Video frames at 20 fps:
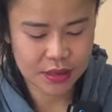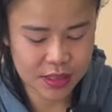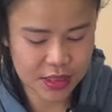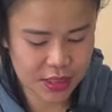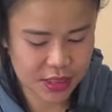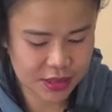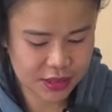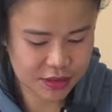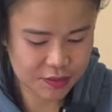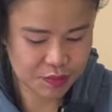อัน
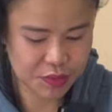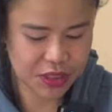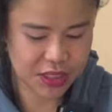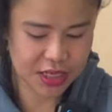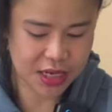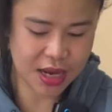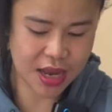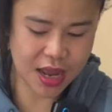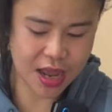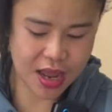นี้จะเป็น
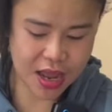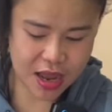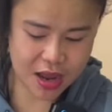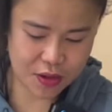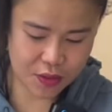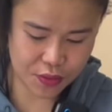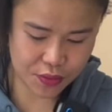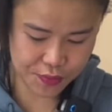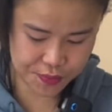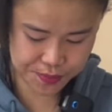ข้า
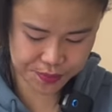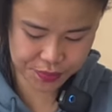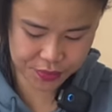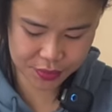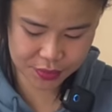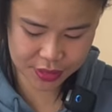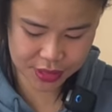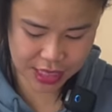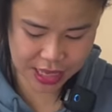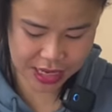ว
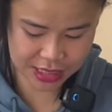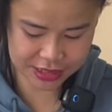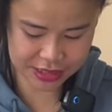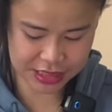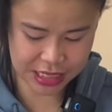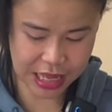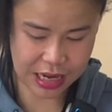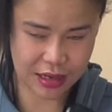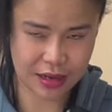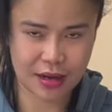ตา
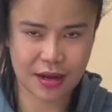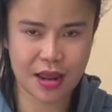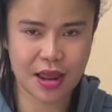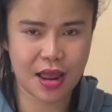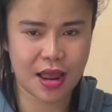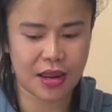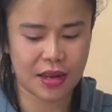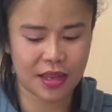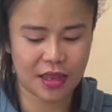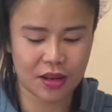ฉัด
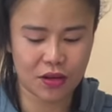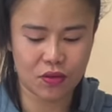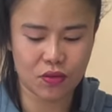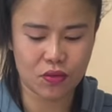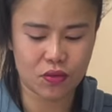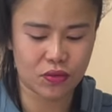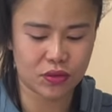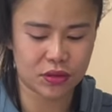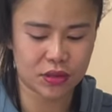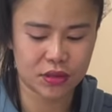5 กิโล
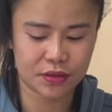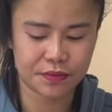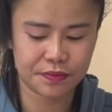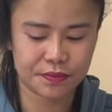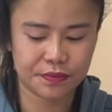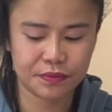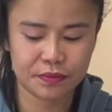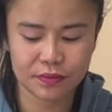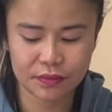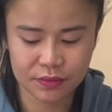
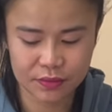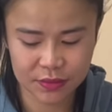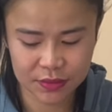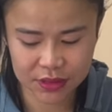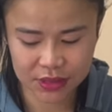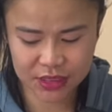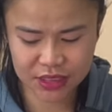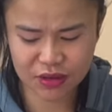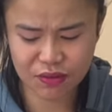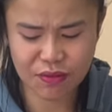
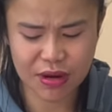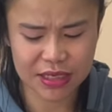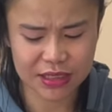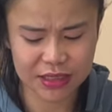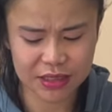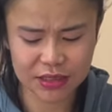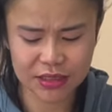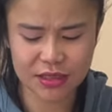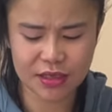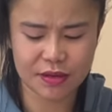ซื้อไว้
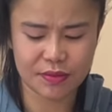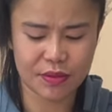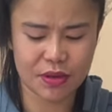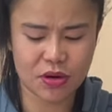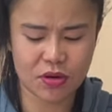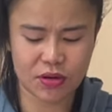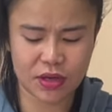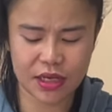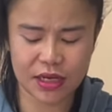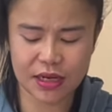ซื้อๆ เลยพี่
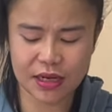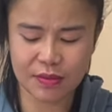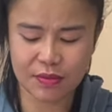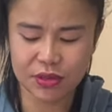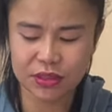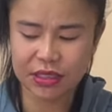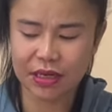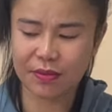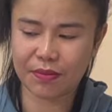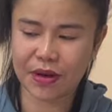น้องกินกับ
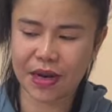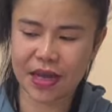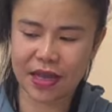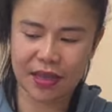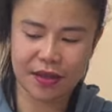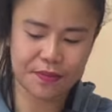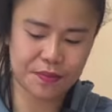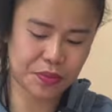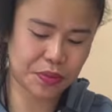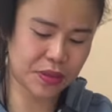พ่าซ้ำใด
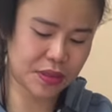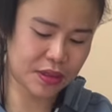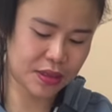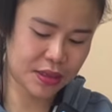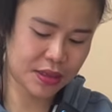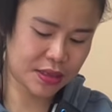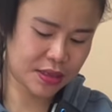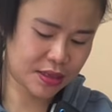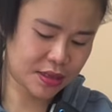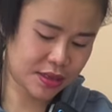
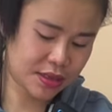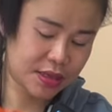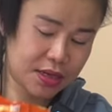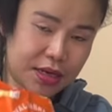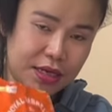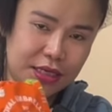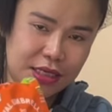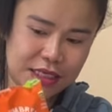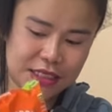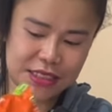
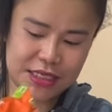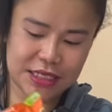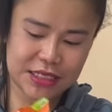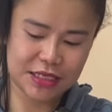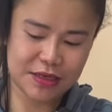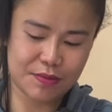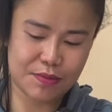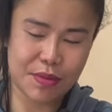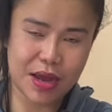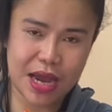อันนี้
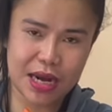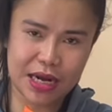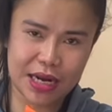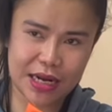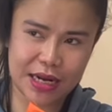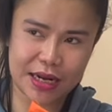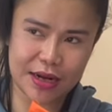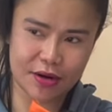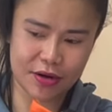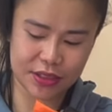40 บาท อั
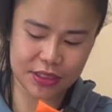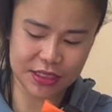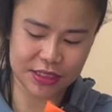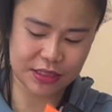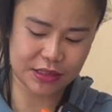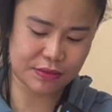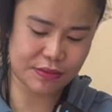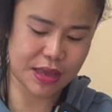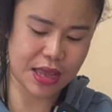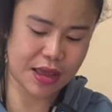นนี้
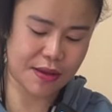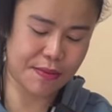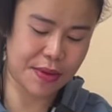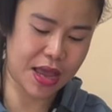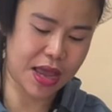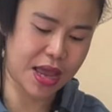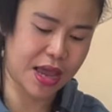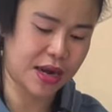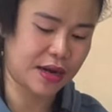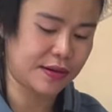175
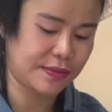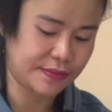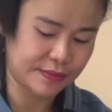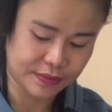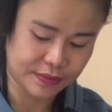บาท